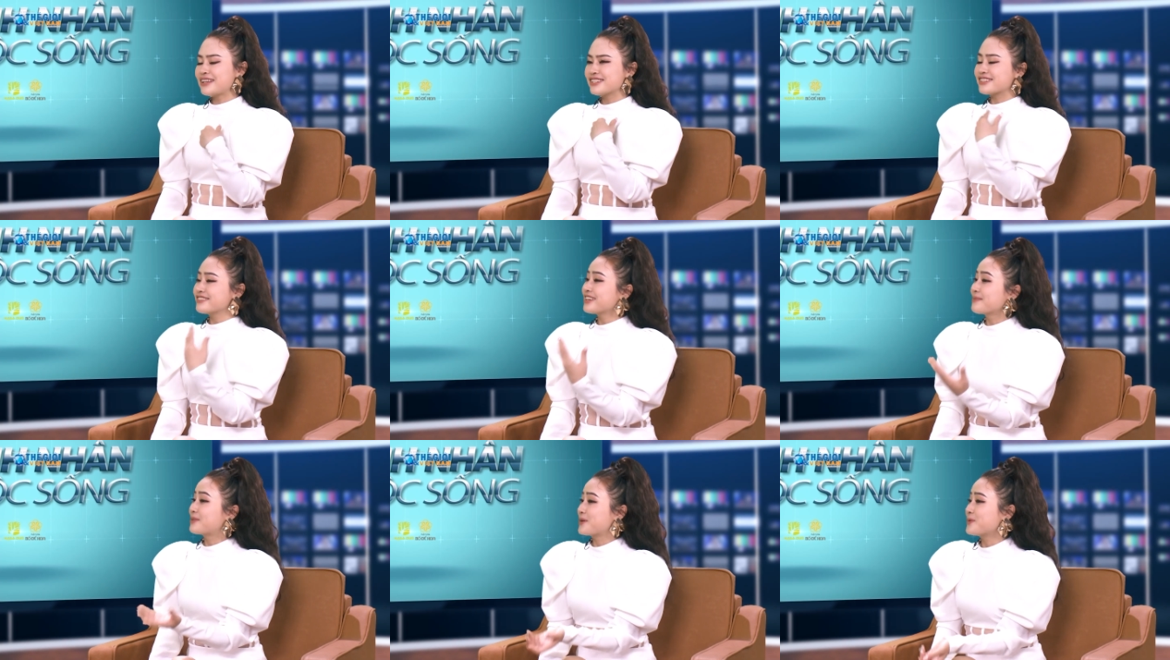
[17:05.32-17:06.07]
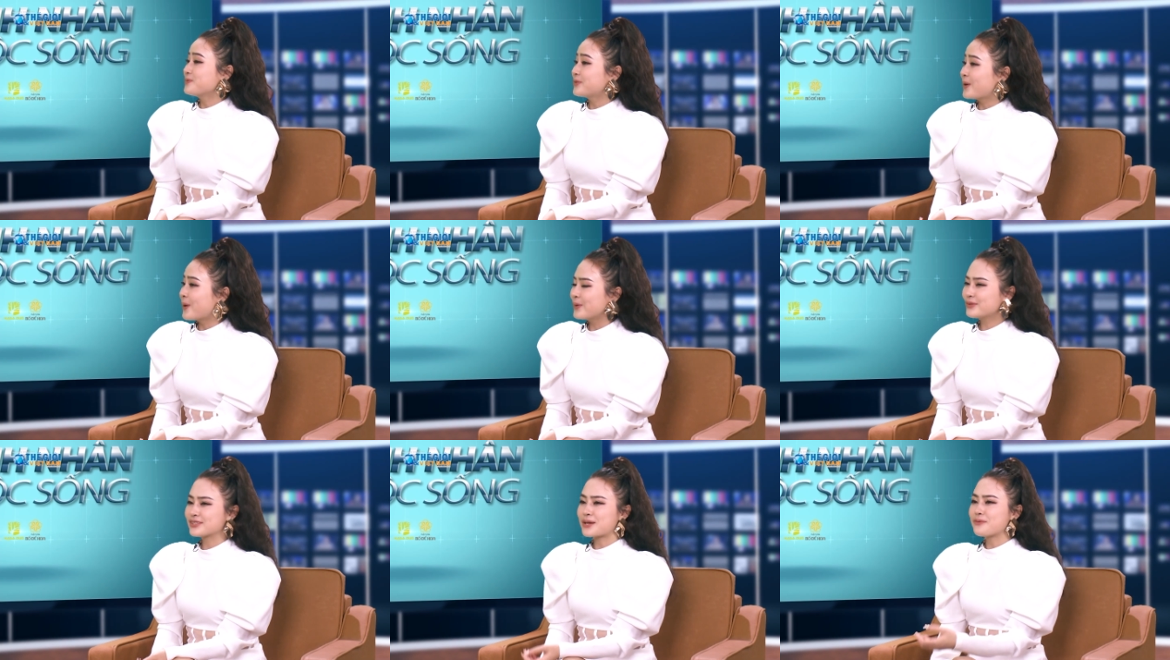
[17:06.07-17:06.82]
phát triển sự nghiệp thì cũng tốt,
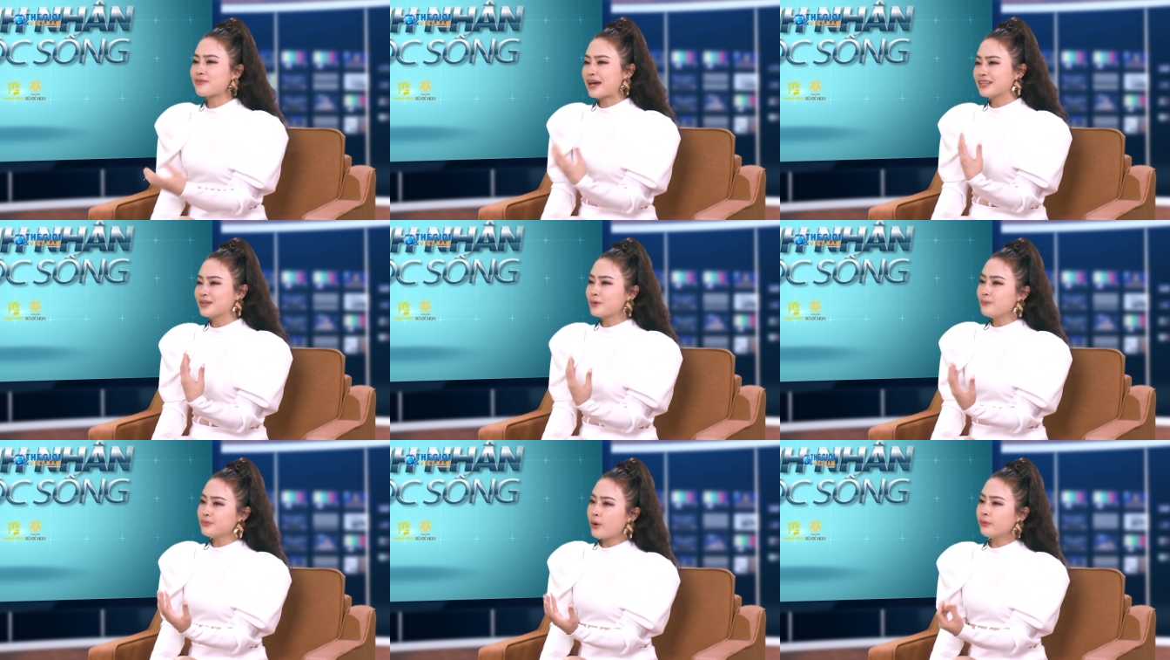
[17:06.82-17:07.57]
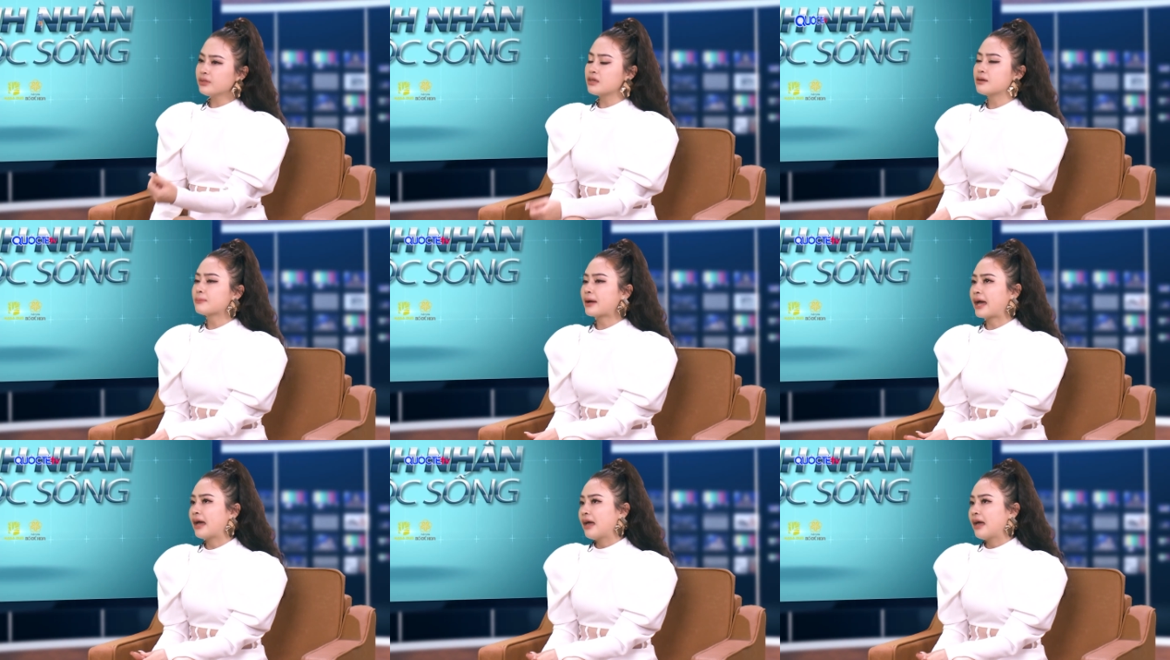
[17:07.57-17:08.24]
song pha thì cũng tốt, nhưng mà